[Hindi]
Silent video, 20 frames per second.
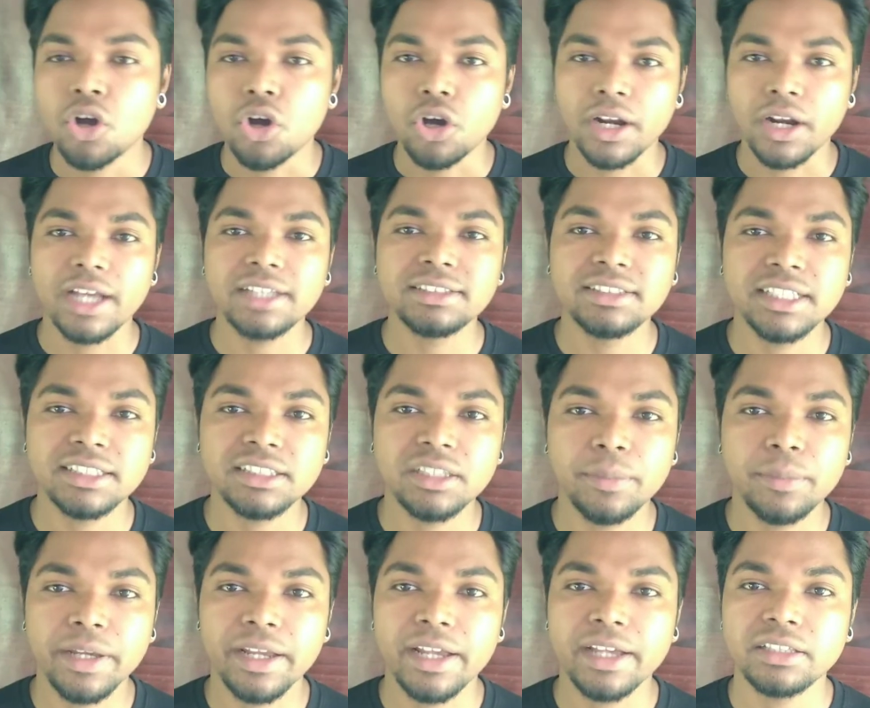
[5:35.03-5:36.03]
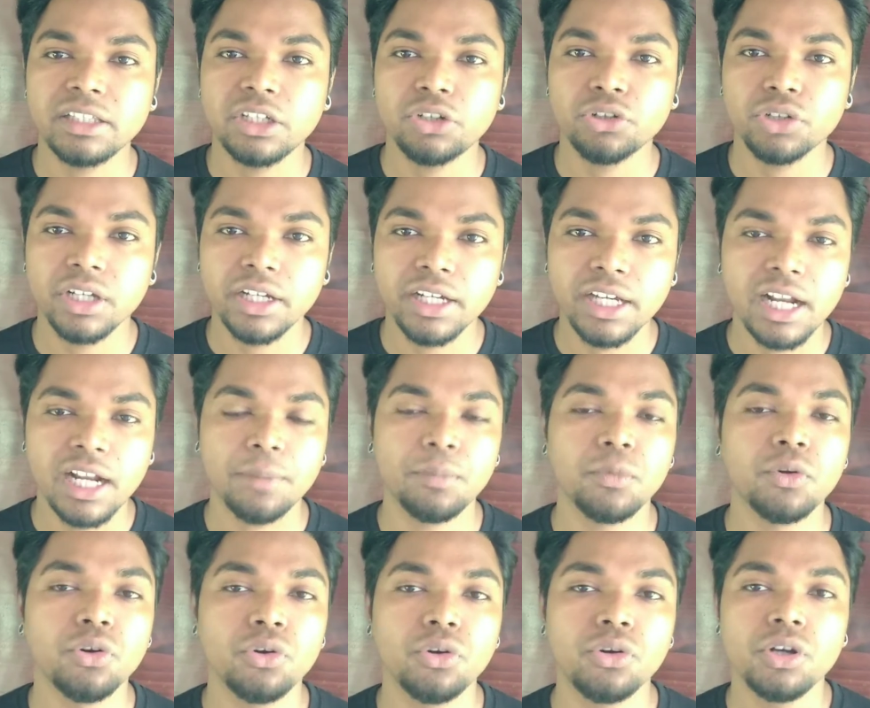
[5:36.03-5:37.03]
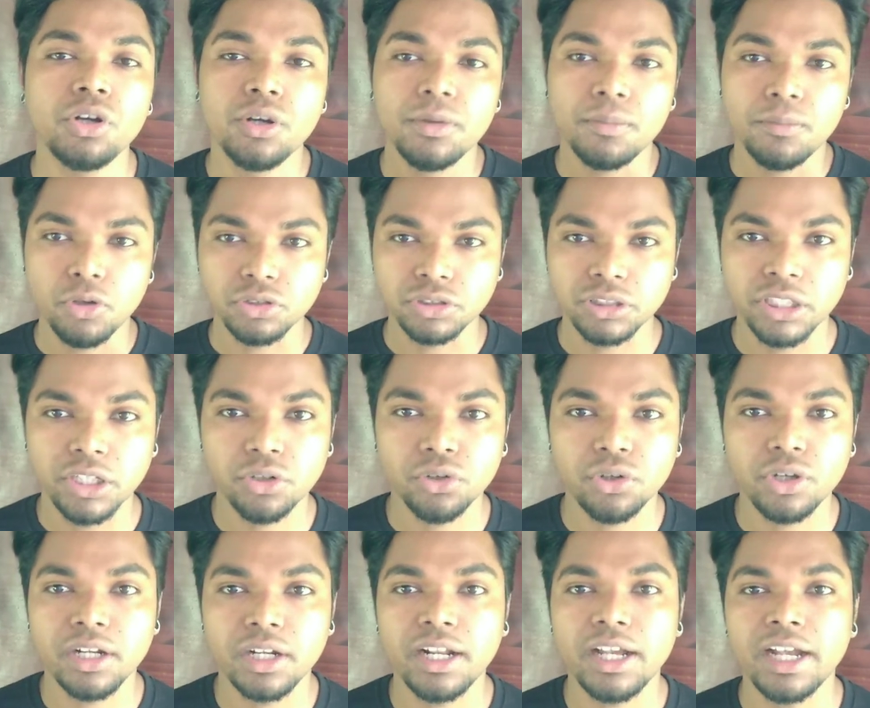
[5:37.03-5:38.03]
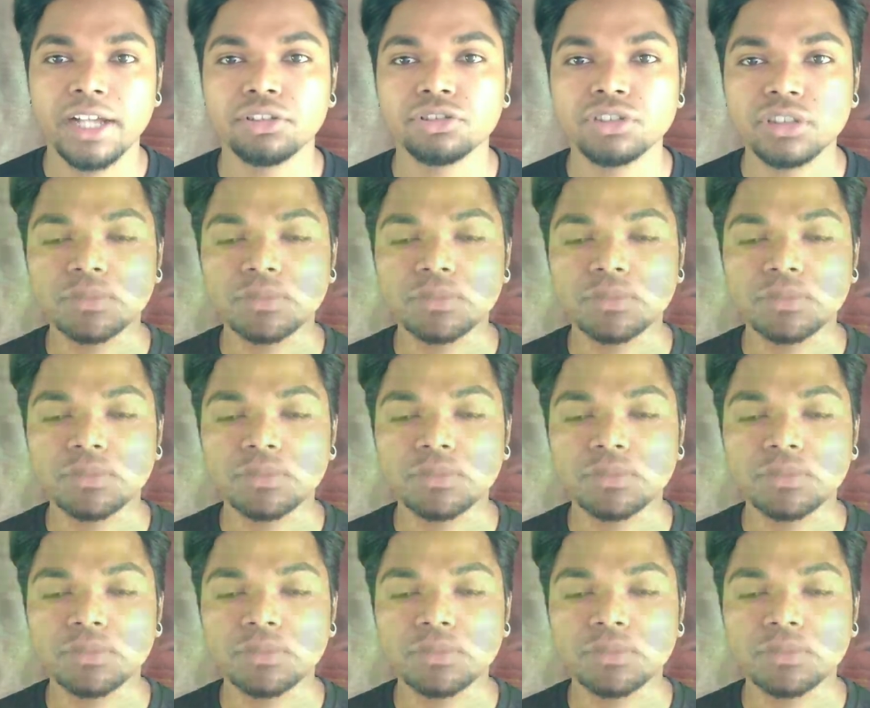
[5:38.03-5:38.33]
और गैस जैसे मैं कहता हूँ कि अगर आपको बॉन्जा ग्रो करना है तो